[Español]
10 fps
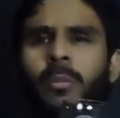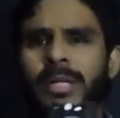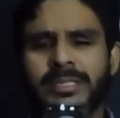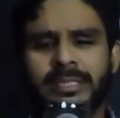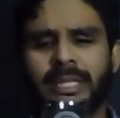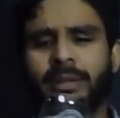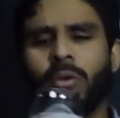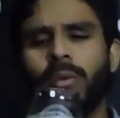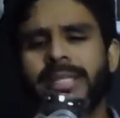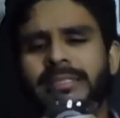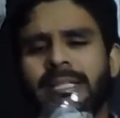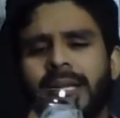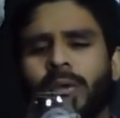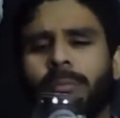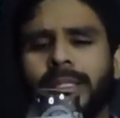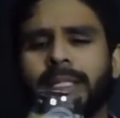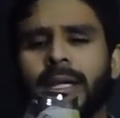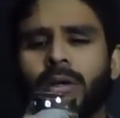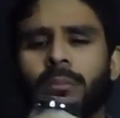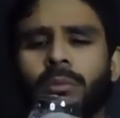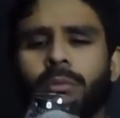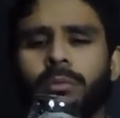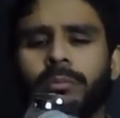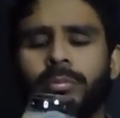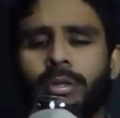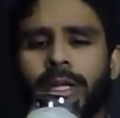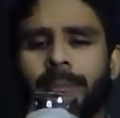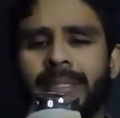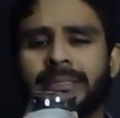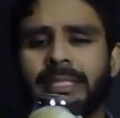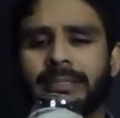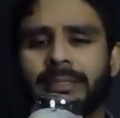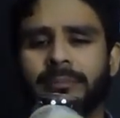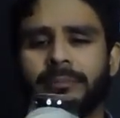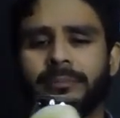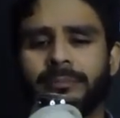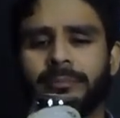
Como les decía, no es tan aromática como podría pensarse.